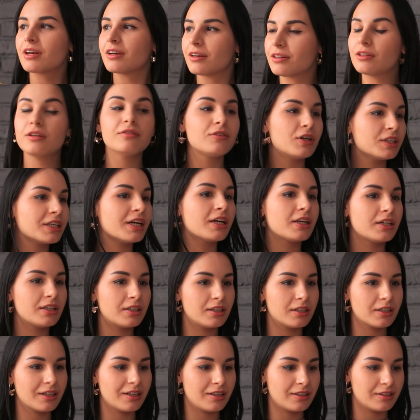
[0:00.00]
चाहिए
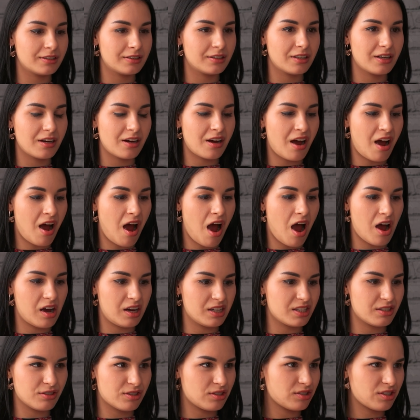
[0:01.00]
तुम्हें नहीं
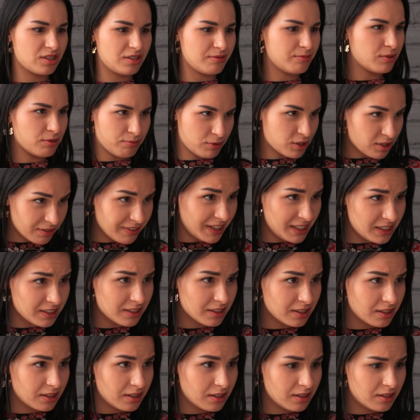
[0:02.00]
लगता कि अब ये बहुत